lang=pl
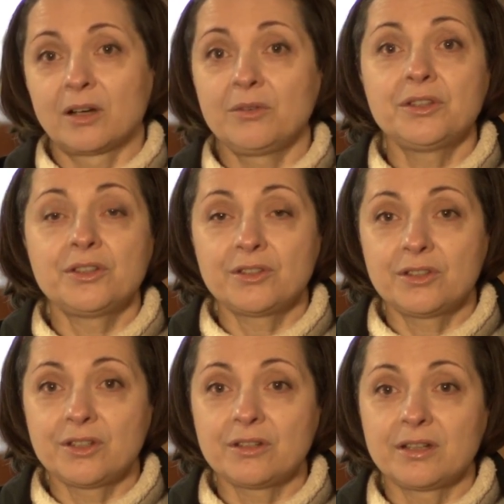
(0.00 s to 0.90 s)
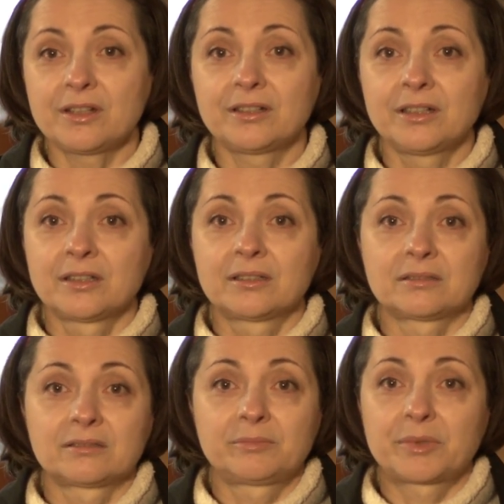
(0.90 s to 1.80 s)
Oni jeździli, e,
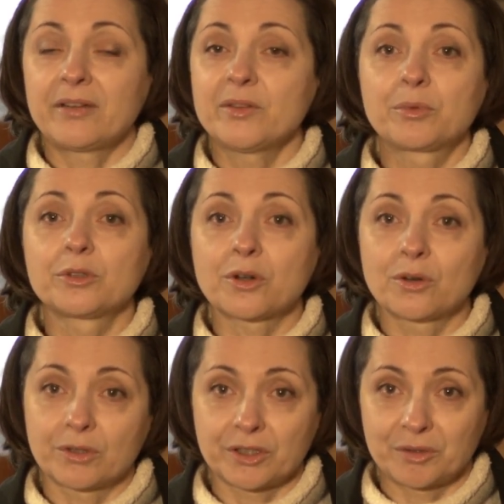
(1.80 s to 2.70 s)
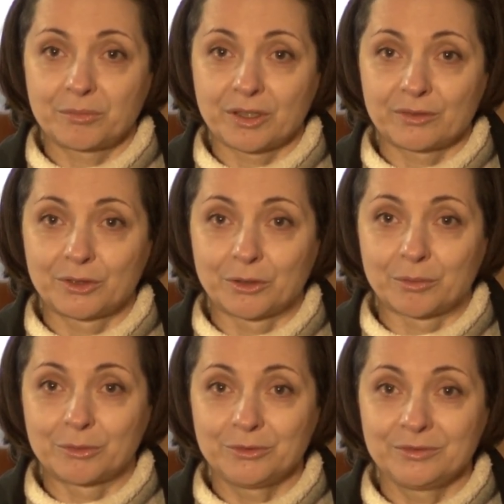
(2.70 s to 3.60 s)
prawie pół roku ich nie było w
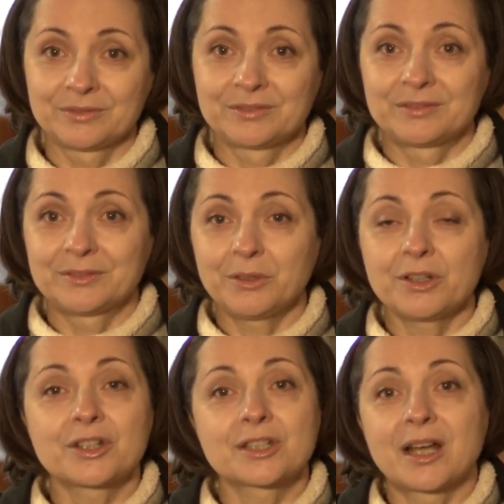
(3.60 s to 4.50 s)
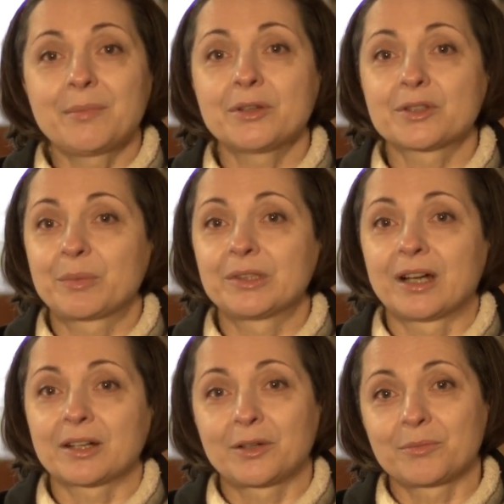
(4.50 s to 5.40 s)
domu, no a czasami
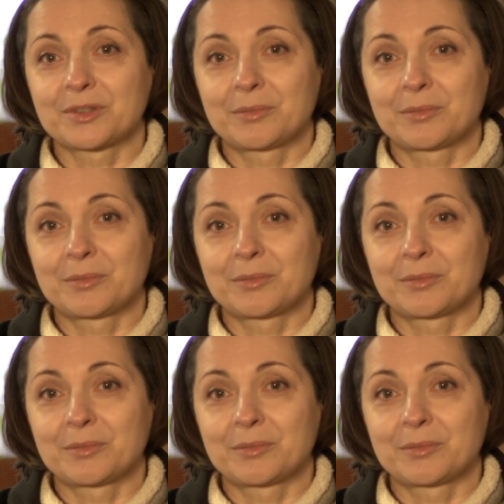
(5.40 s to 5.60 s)
gospodarką